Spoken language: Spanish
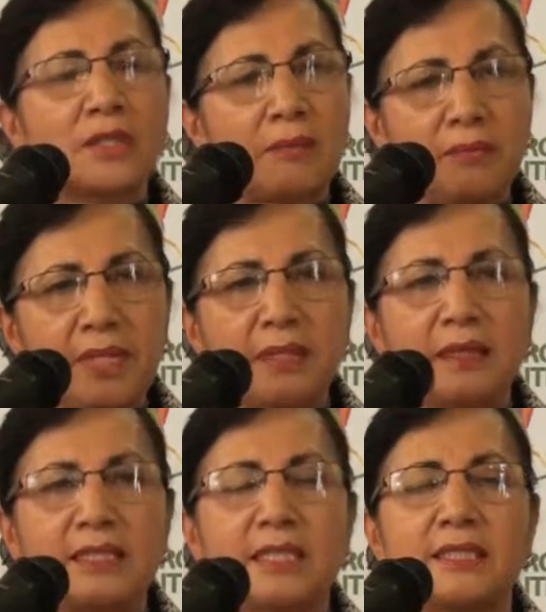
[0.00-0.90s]

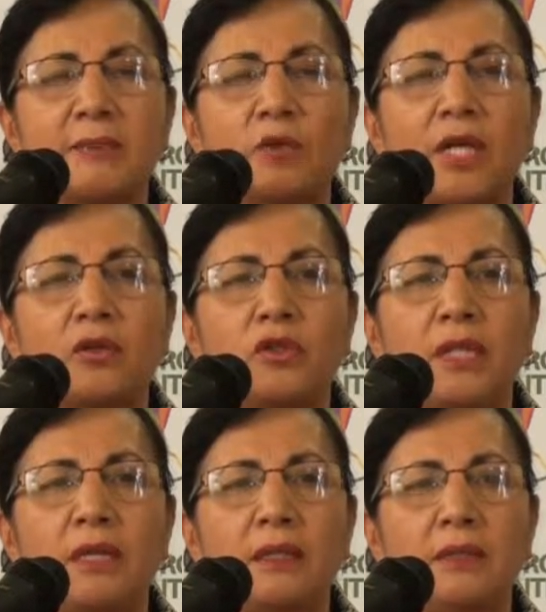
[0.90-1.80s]
También les hacemos la
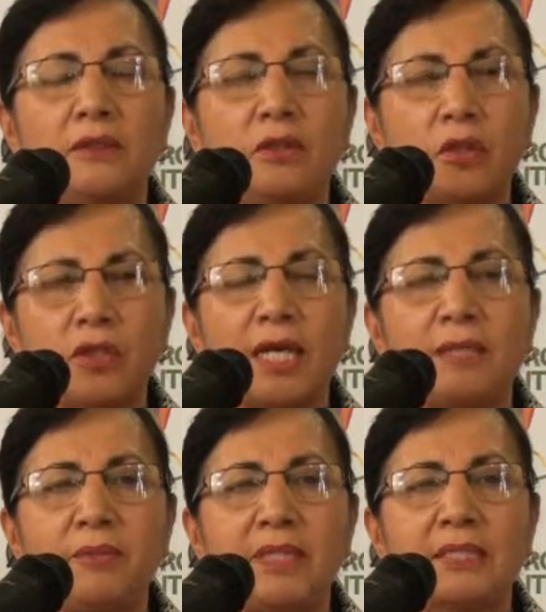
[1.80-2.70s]
cordial,
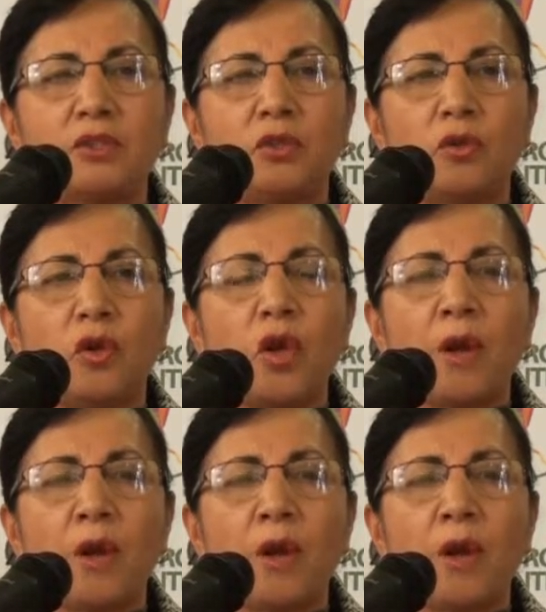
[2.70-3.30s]
invitación